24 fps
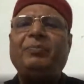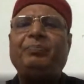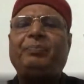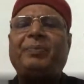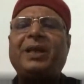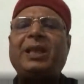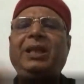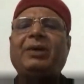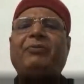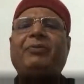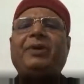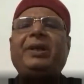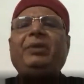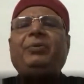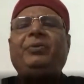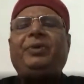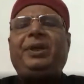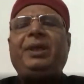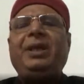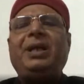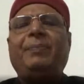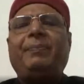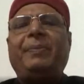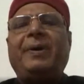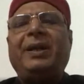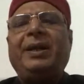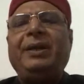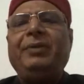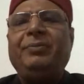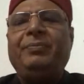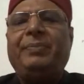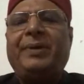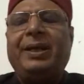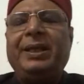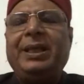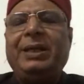पहले वही उन्हीं का
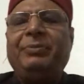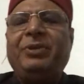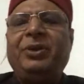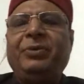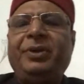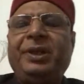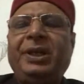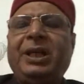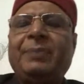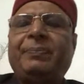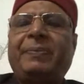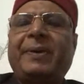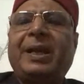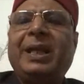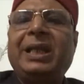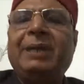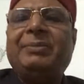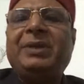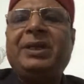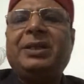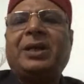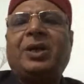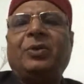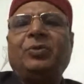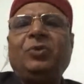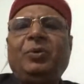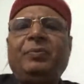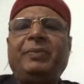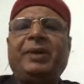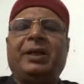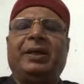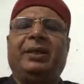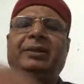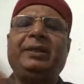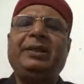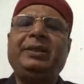पार्लियामेंट उन्हीं के पार्लियामेंट कानून
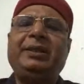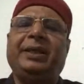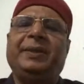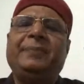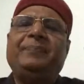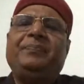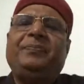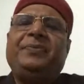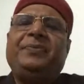बनाती थी